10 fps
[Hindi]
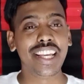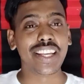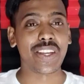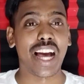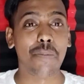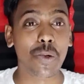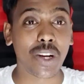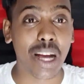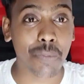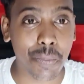कि आप लोग
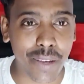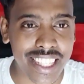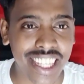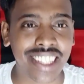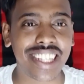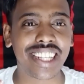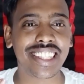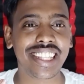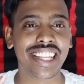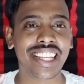हमको पसंद
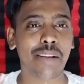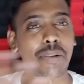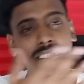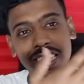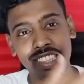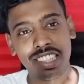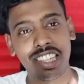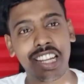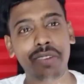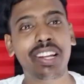करते हैं हमारा
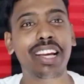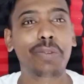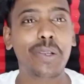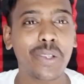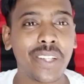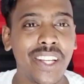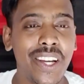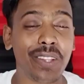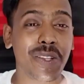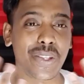सब्सक्राइबर है आप लोग
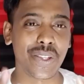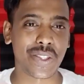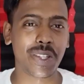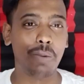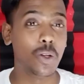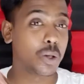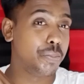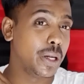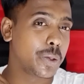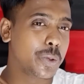तो दोस्तों आप लोग
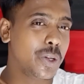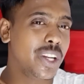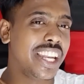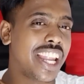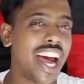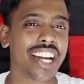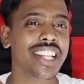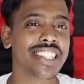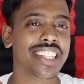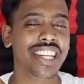बिल्कुल ना
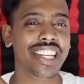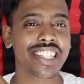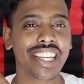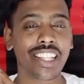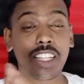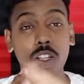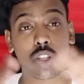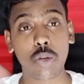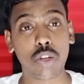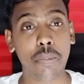टेंशन लीजिए
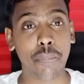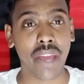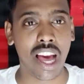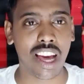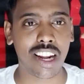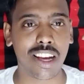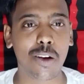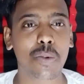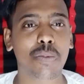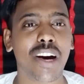क्योंकि मैं आ रहा हूँ
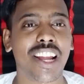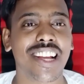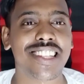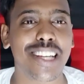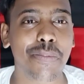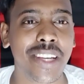बाराचा में